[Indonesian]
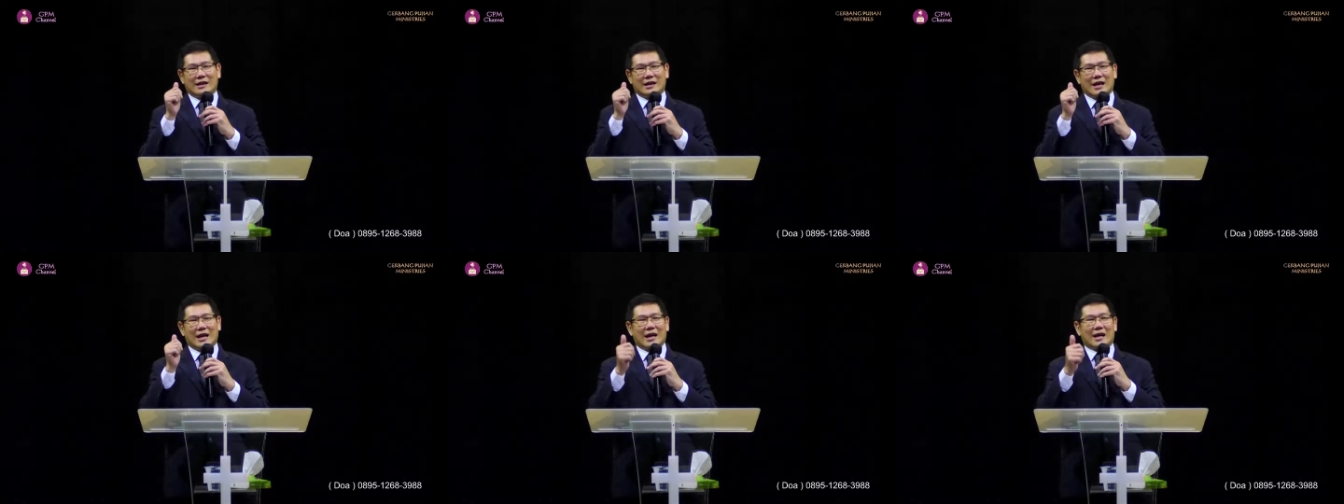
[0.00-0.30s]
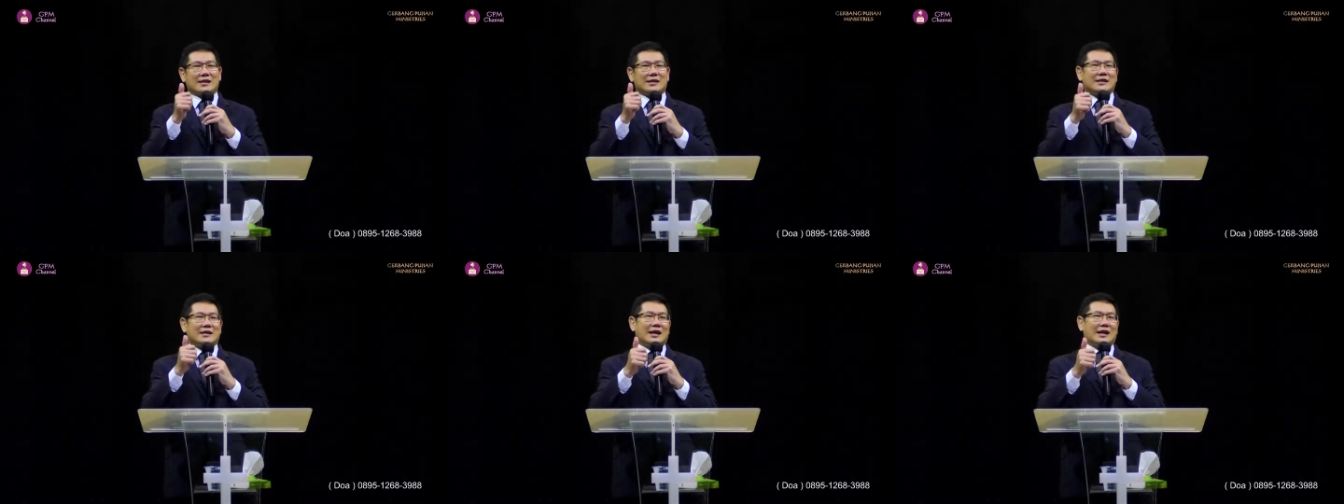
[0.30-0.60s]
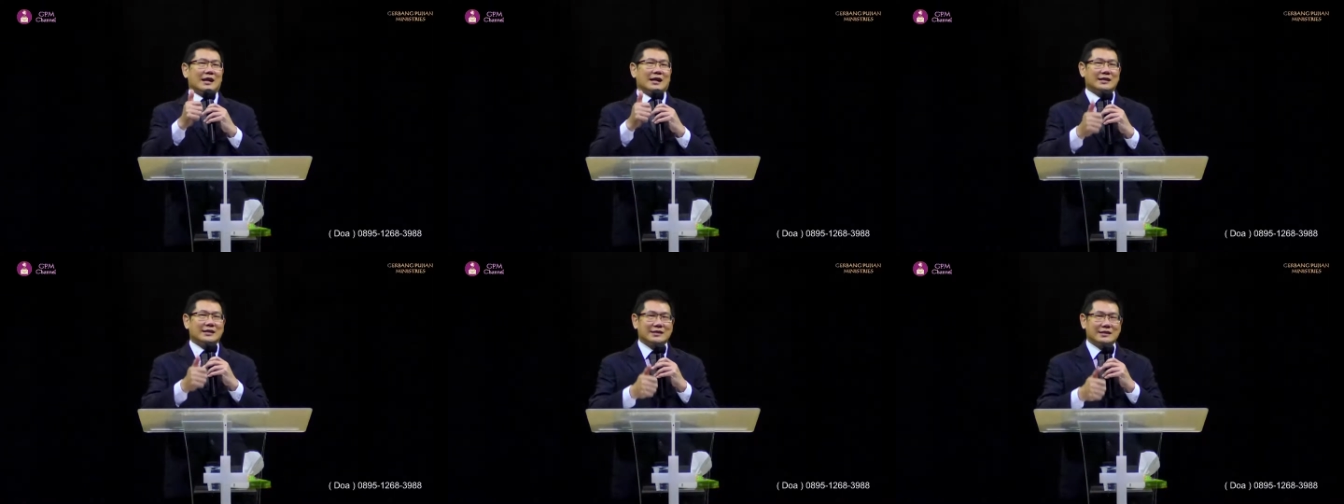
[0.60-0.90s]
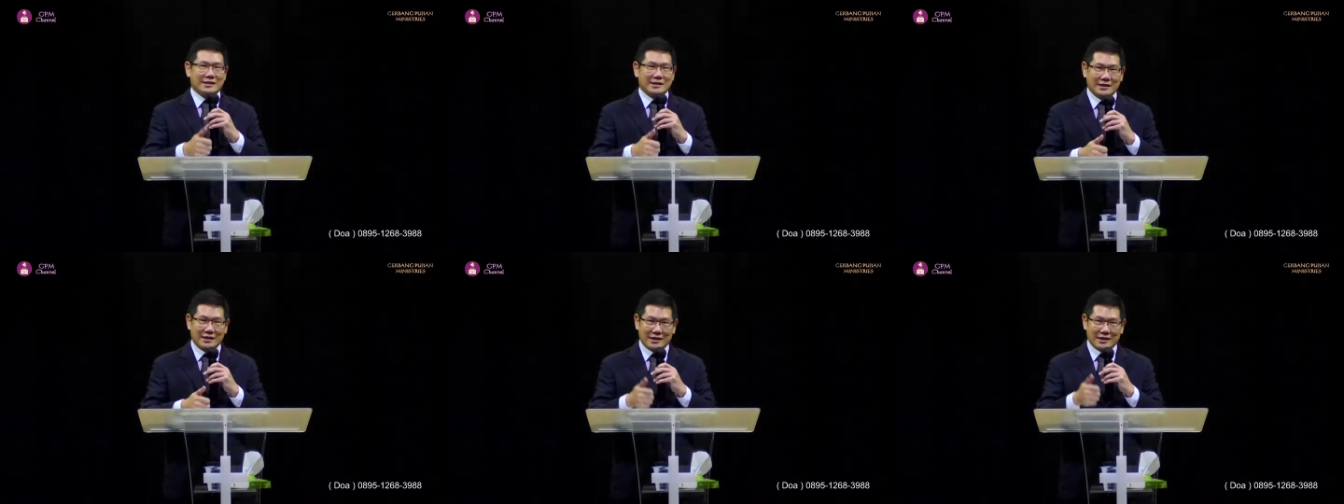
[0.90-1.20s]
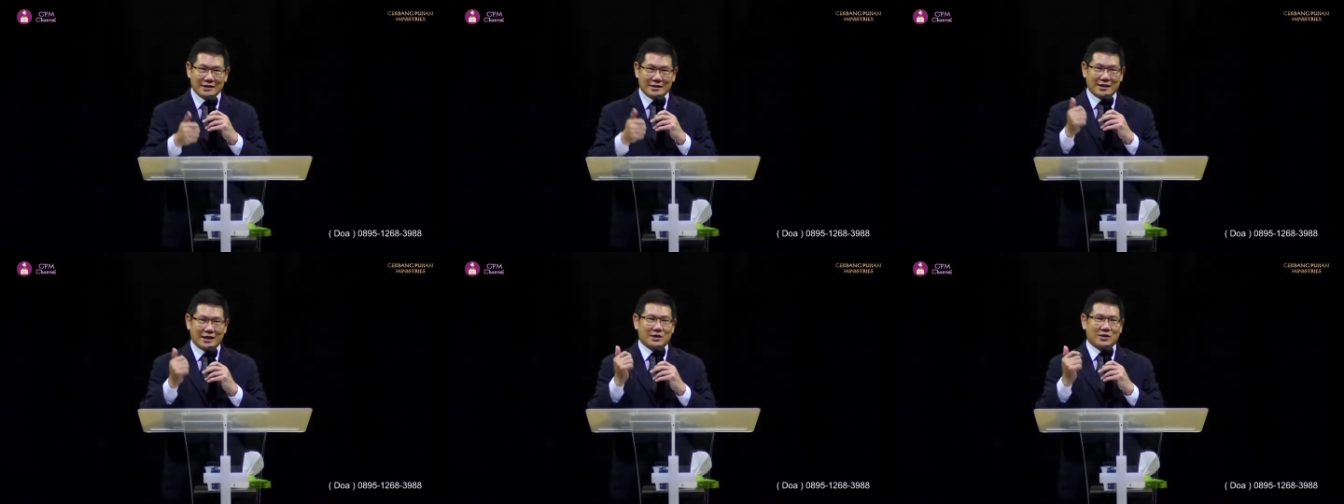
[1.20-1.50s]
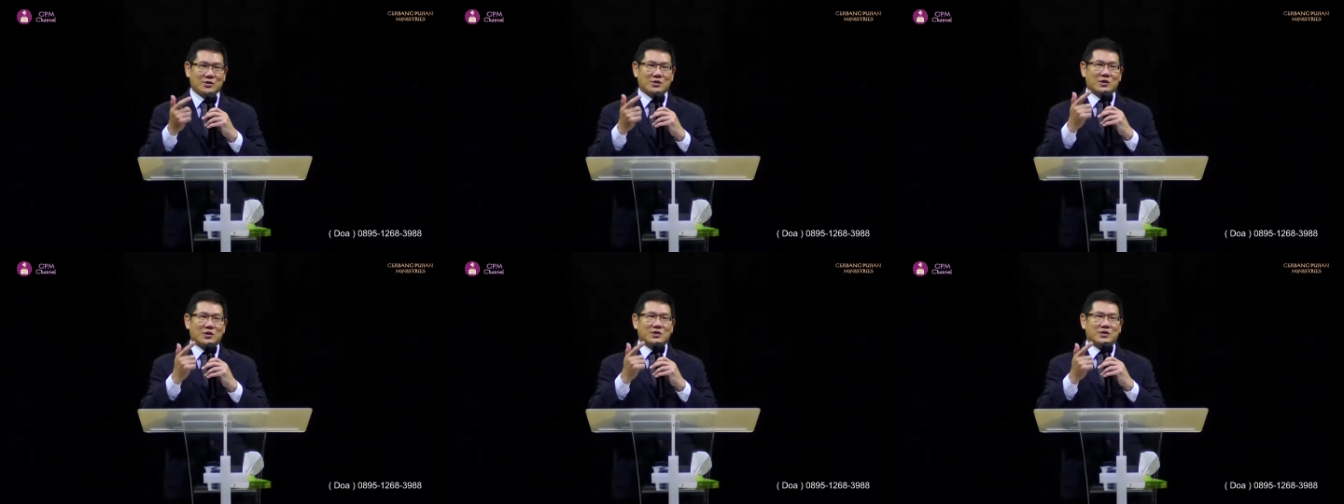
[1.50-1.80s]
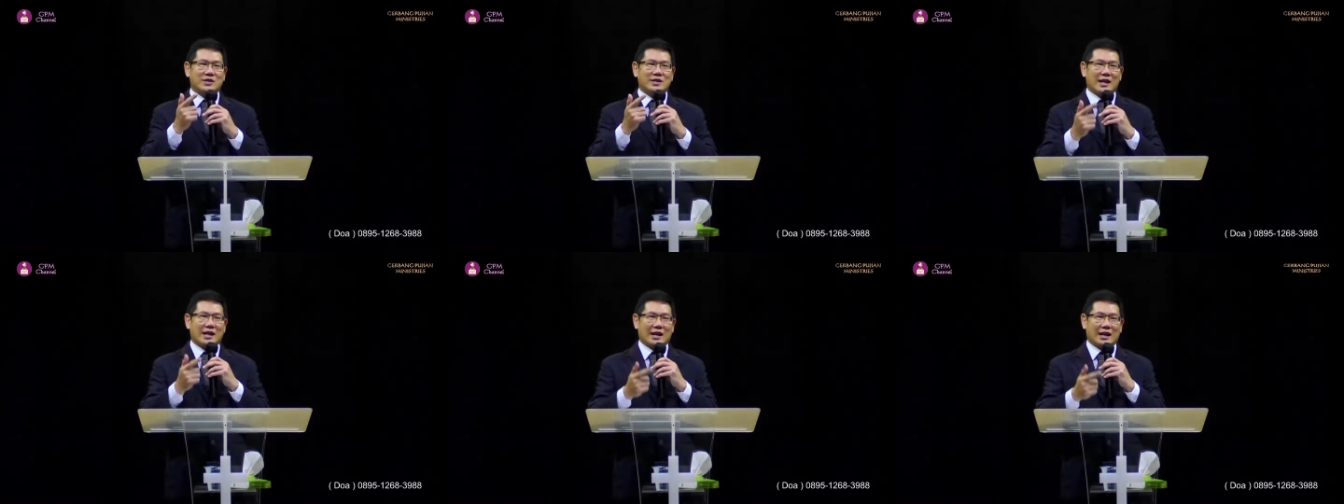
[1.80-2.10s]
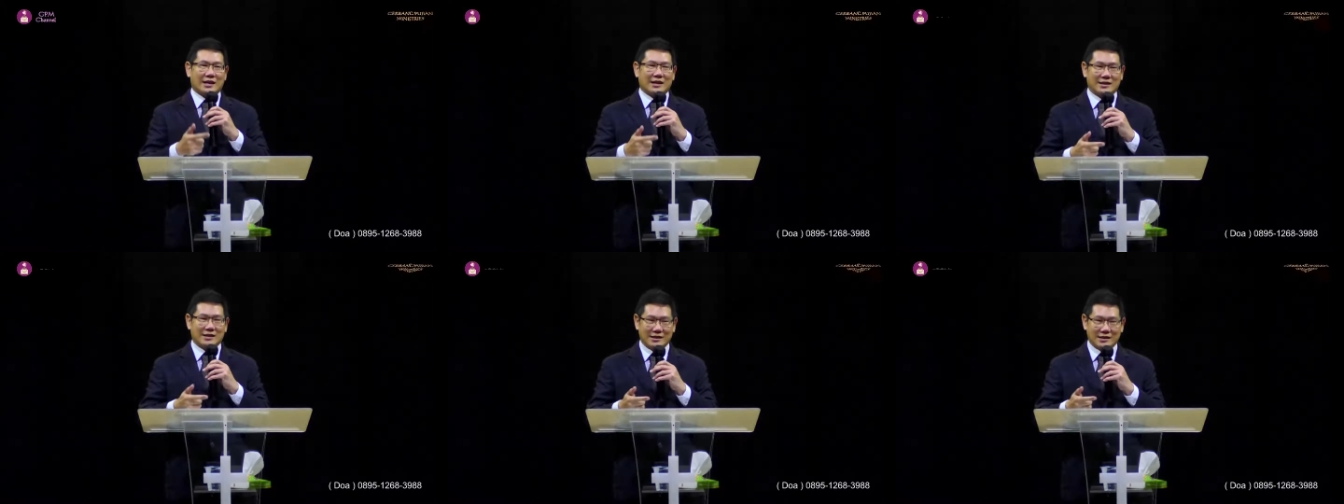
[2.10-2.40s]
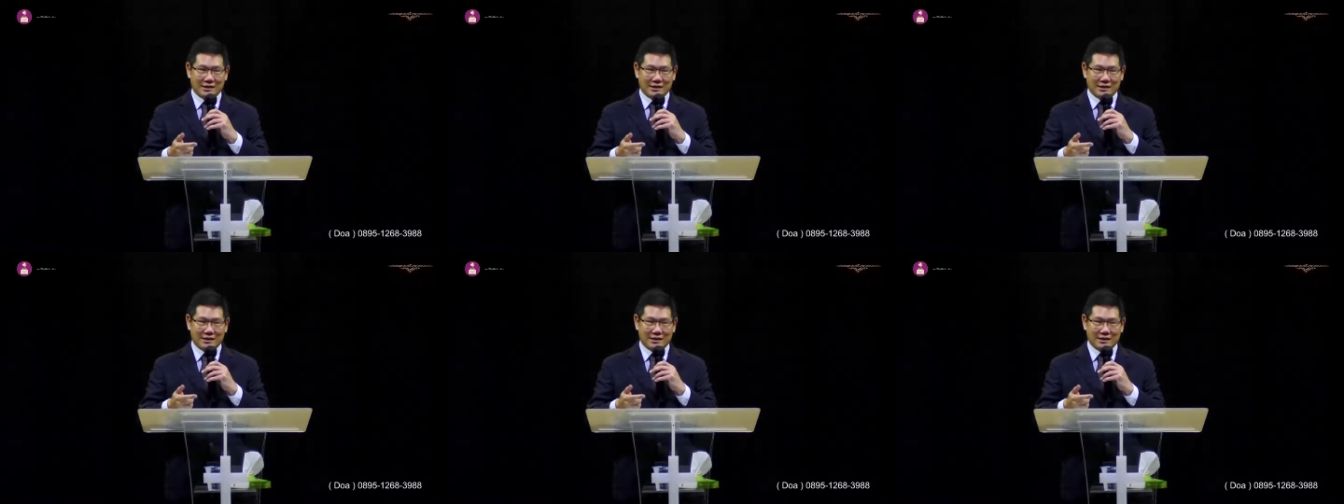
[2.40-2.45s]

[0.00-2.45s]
Harta, satu sosial,